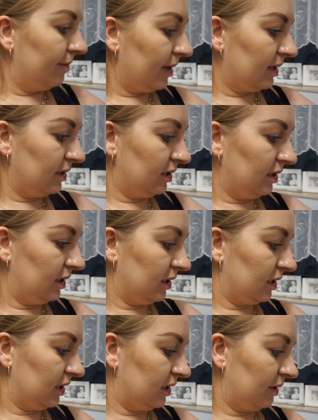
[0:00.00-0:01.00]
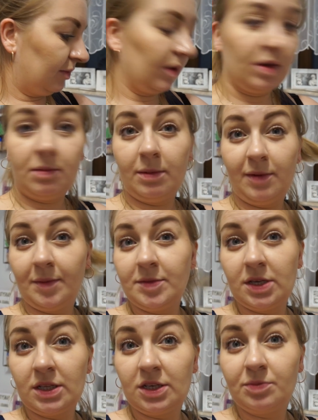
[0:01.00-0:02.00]
Bardzo się cieszę, że podobał Wam
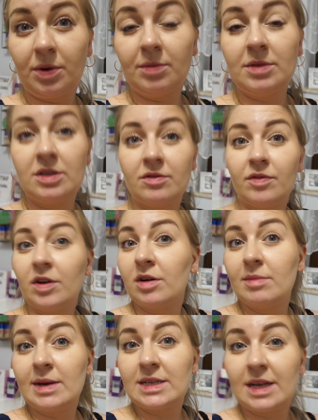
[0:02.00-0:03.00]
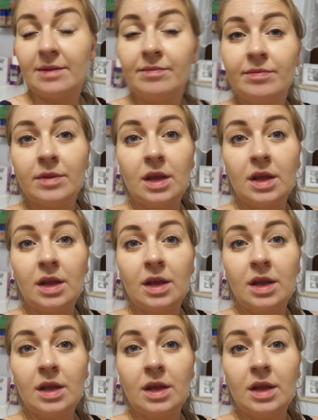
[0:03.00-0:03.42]
się też pomysł Vlogmasa.